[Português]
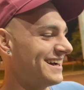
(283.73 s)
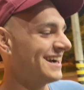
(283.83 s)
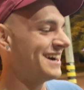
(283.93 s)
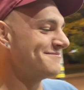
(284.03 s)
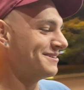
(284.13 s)

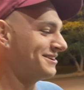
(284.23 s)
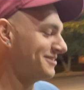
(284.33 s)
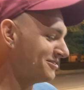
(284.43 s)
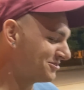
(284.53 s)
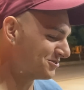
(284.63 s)
Ah, mano,
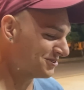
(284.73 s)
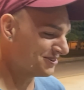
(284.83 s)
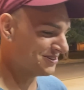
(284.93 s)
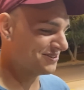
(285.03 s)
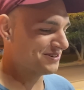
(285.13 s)
eu
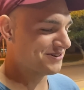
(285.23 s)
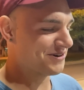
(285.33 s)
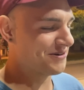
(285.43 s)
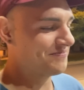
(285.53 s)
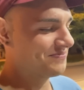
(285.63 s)

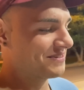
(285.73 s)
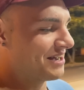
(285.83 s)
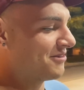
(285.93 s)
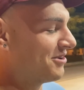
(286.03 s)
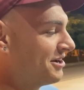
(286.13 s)
tô
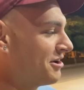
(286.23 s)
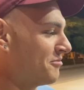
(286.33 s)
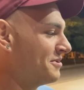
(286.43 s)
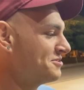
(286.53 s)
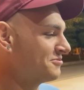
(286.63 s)
agora eu
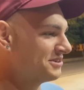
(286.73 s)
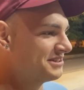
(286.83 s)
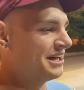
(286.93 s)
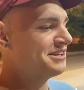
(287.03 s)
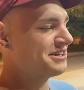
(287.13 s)
mexo com
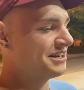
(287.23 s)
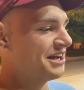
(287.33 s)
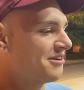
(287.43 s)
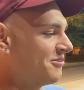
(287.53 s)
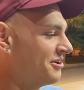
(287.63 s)
estética,
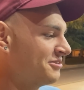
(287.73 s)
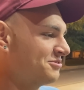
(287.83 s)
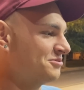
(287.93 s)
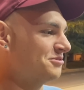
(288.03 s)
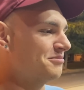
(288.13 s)
né? Agora eu
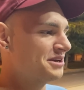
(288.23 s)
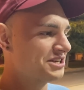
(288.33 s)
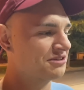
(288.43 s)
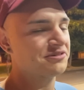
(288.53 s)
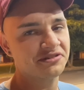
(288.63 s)
tô
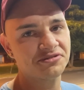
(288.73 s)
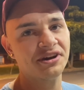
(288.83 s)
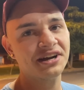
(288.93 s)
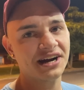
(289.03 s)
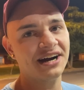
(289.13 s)
mexendo só
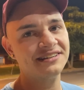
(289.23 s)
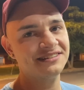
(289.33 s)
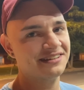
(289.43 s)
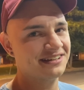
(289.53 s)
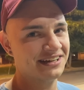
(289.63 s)
em
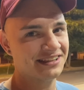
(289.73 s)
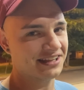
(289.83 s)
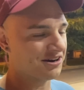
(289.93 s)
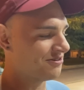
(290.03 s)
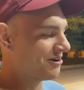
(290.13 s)
casa, hum.
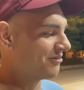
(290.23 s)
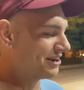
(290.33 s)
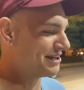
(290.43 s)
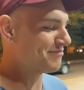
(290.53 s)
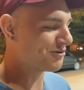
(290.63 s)
então
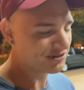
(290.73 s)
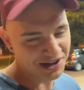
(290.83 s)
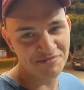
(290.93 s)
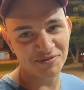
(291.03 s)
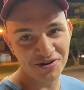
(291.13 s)
agora dá pra eu
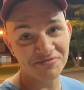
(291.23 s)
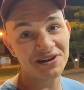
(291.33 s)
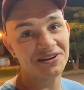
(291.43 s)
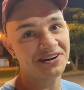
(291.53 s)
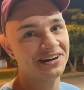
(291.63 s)
cuidar um pouco
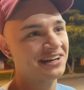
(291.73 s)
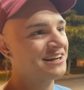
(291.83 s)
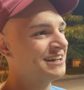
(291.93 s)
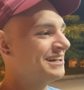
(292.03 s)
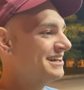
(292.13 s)
melhor dele.